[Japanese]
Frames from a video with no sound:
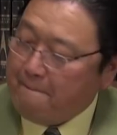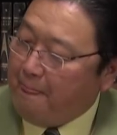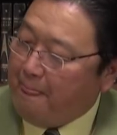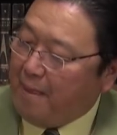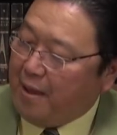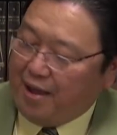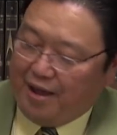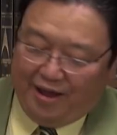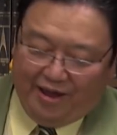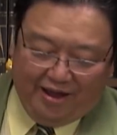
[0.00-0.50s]

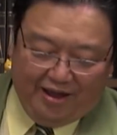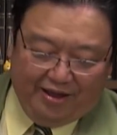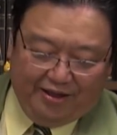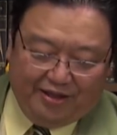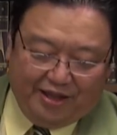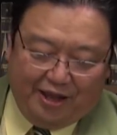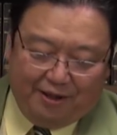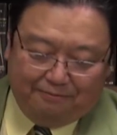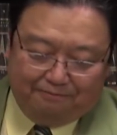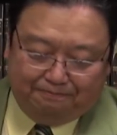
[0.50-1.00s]
えー、
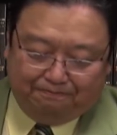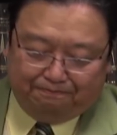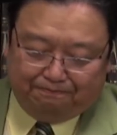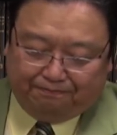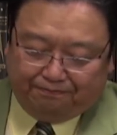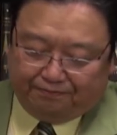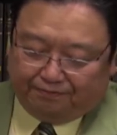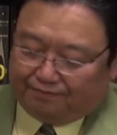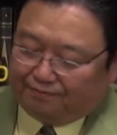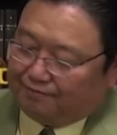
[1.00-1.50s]
で、
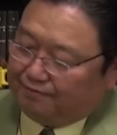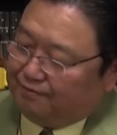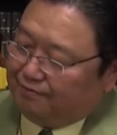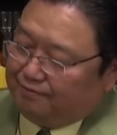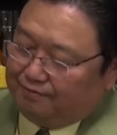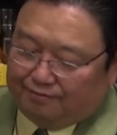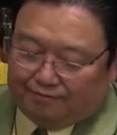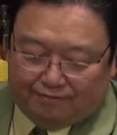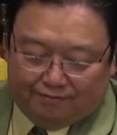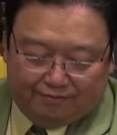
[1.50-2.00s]

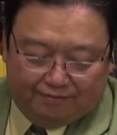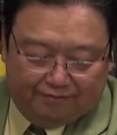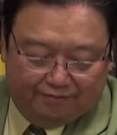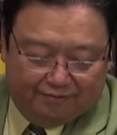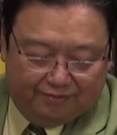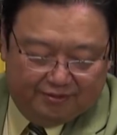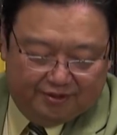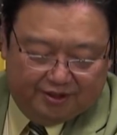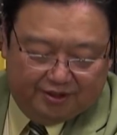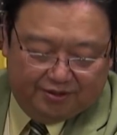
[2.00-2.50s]

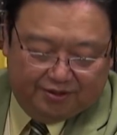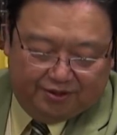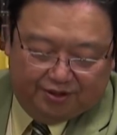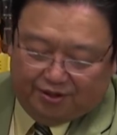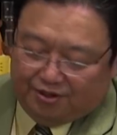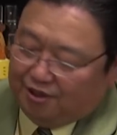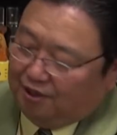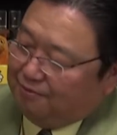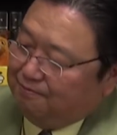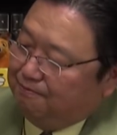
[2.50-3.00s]
よい
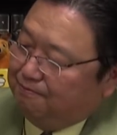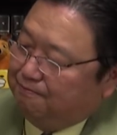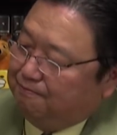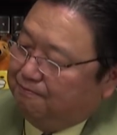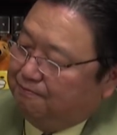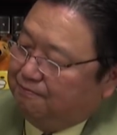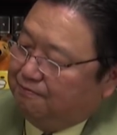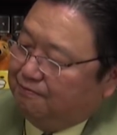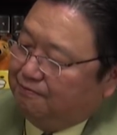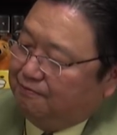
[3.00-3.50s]
しょ。
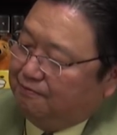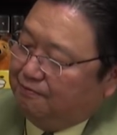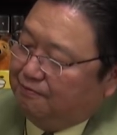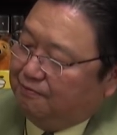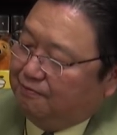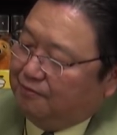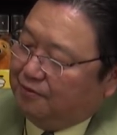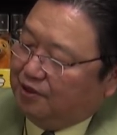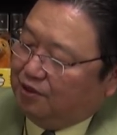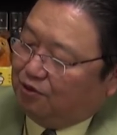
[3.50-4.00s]

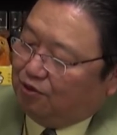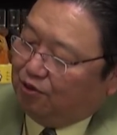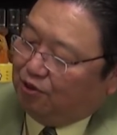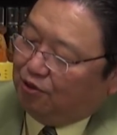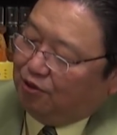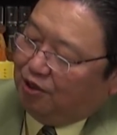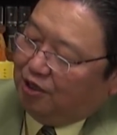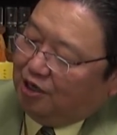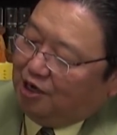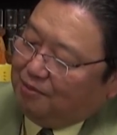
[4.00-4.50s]
こ
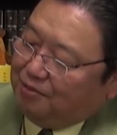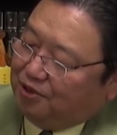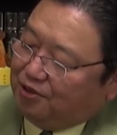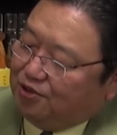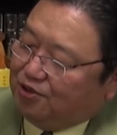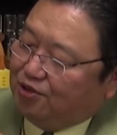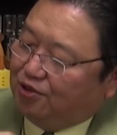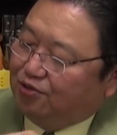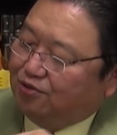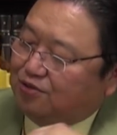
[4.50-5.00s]
のレビル
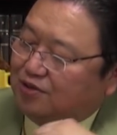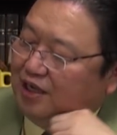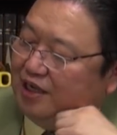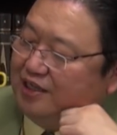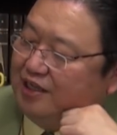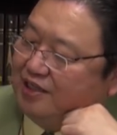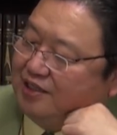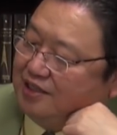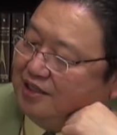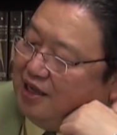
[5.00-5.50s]
将軍が
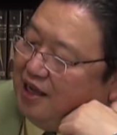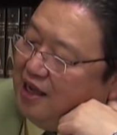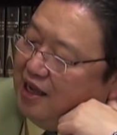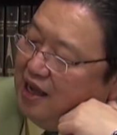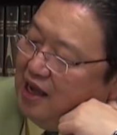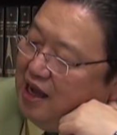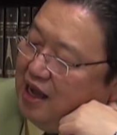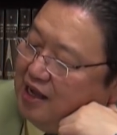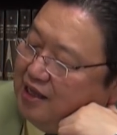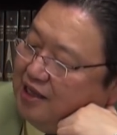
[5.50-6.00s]
ですね、
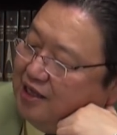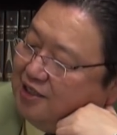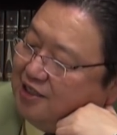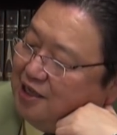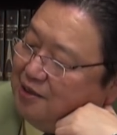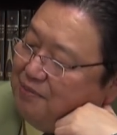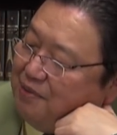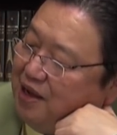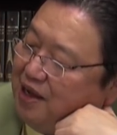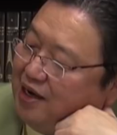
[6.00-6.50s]
話し
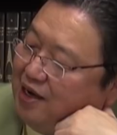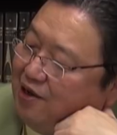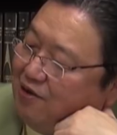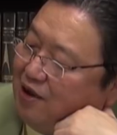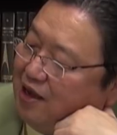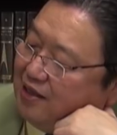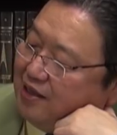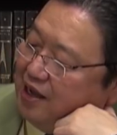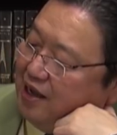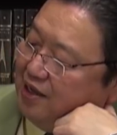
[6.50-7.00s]
て命令
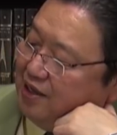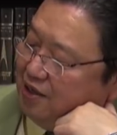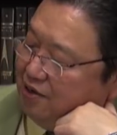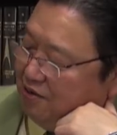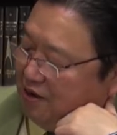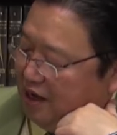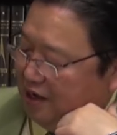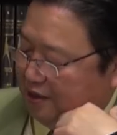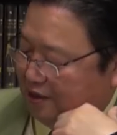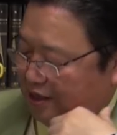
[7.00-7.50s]
を与えて
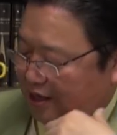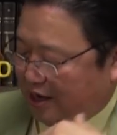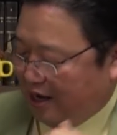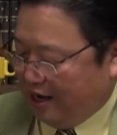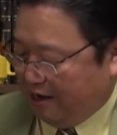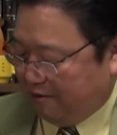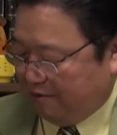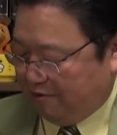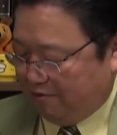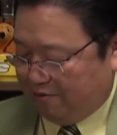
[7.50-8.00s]
る相手
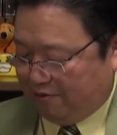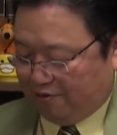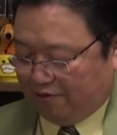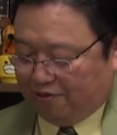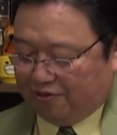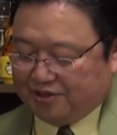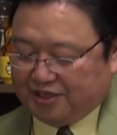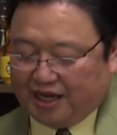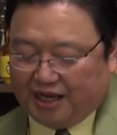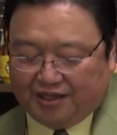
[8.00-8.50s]
がこ
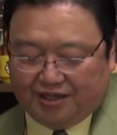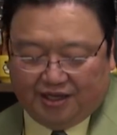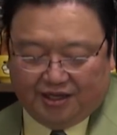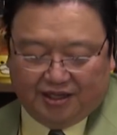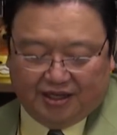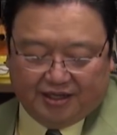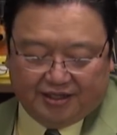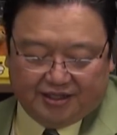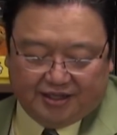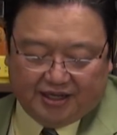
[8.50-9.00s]
の3人
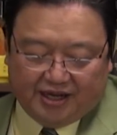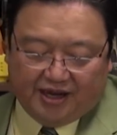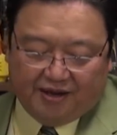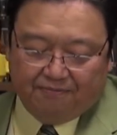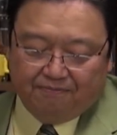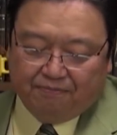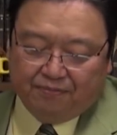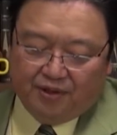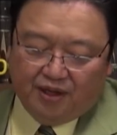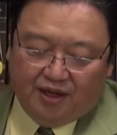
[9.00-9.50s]
です
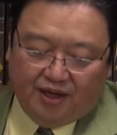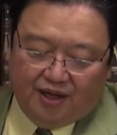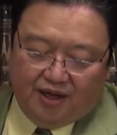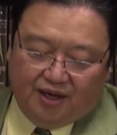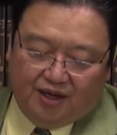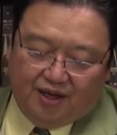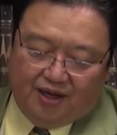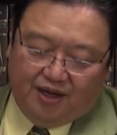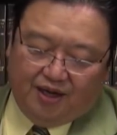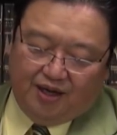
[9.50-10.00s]
ね。
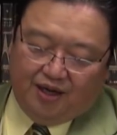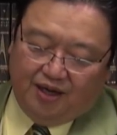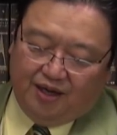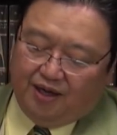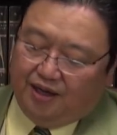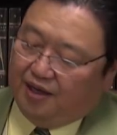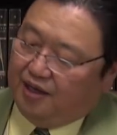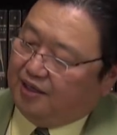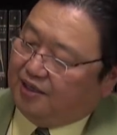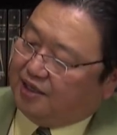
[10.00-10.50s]

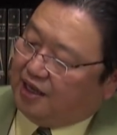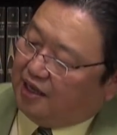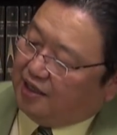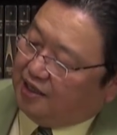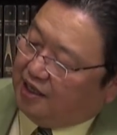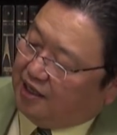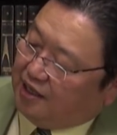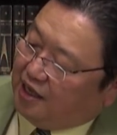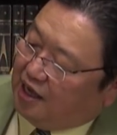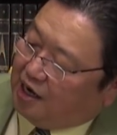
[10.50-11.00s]
えー、3
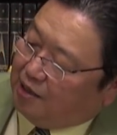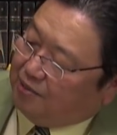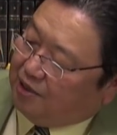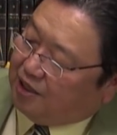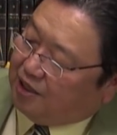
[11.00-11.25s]
人並びで